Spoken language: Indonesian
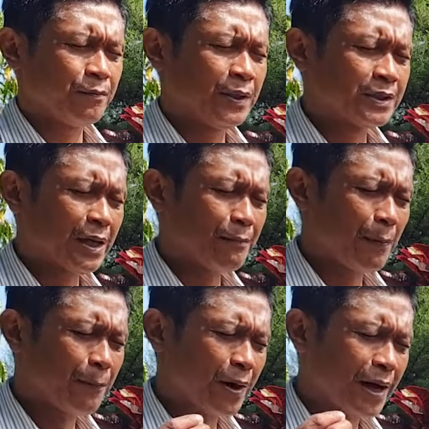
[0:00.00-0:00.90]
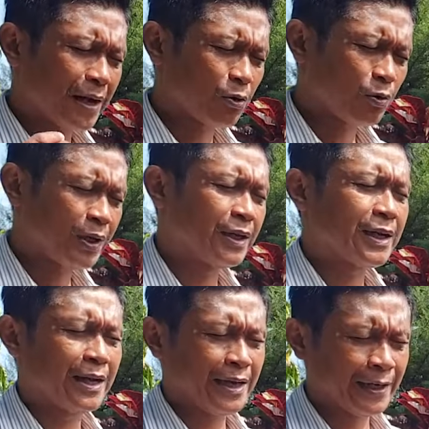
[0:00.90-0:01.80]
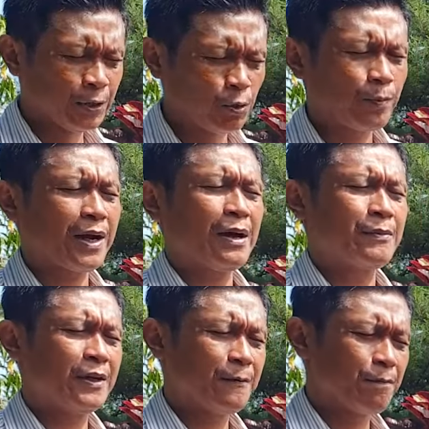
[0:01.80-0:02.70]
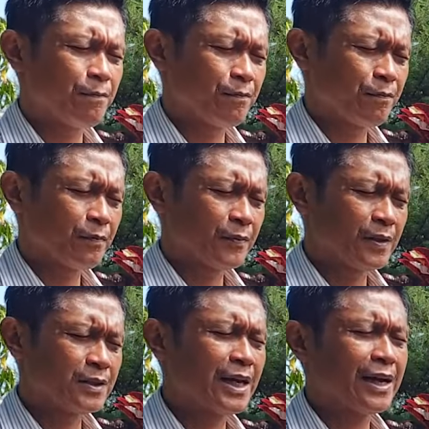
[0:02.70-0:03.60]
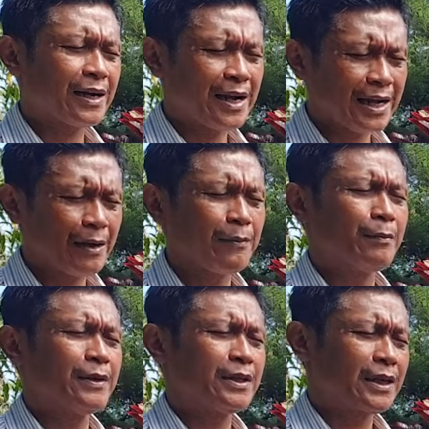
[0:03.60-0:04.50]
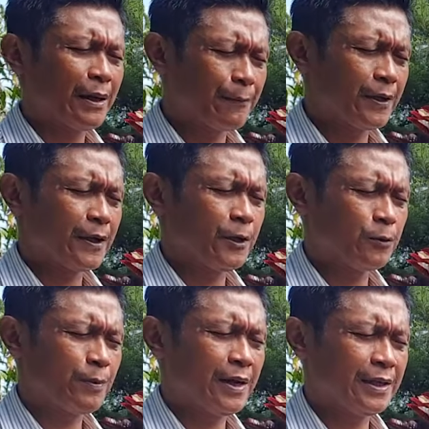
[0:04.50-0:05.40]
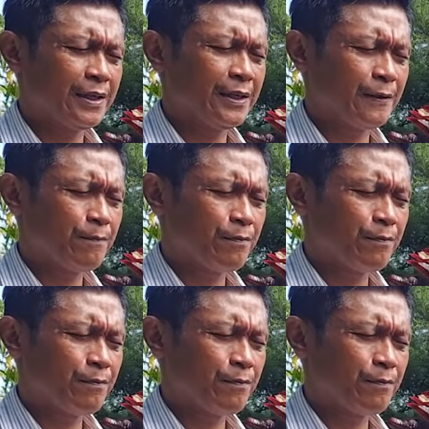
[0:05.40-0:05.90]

bisa mempengaruhi gaya hidup kami, cara kami menyikapi kehidupan ini.